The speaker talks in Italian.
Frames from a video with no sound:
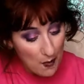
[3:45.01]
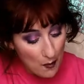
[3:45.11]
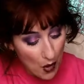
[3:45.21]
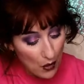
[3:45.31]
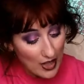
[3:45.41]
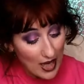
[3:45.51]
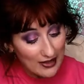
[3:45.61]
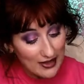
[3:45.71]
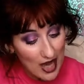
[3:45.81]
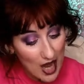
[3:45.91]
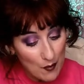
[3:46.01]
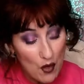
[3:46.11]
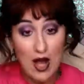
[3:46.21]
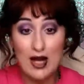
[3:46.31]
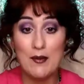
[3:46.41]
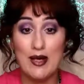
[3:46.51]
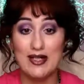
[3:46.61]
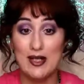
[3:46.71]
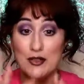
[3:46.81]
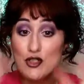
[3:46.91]
poi andiamo alla
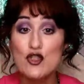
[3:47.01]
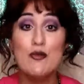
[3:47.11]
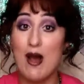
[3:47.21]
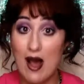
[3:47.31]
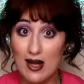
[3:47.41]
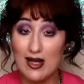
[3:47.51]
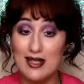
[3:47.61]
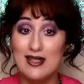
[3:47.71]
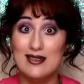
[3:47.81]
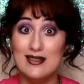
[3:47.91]
marca principale eh,